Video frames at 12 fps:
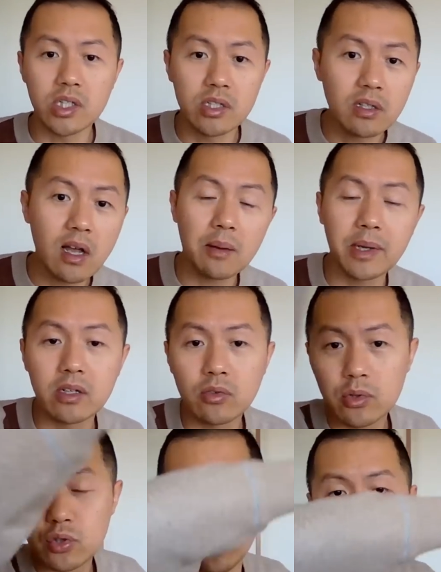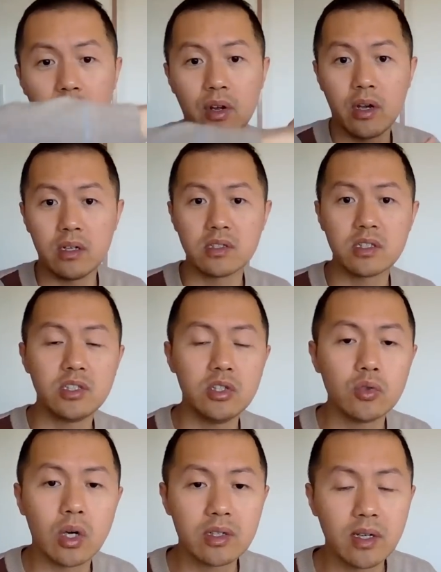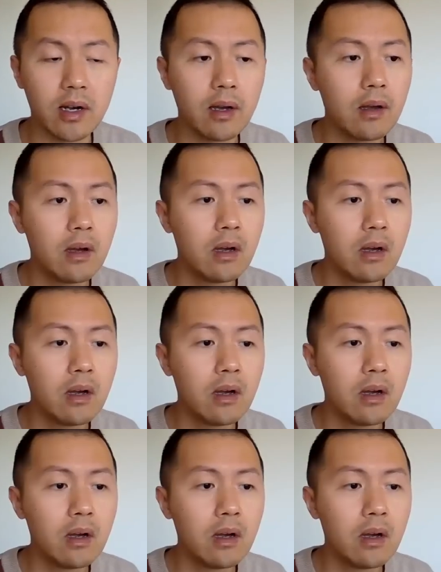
一大片就全是集装箱，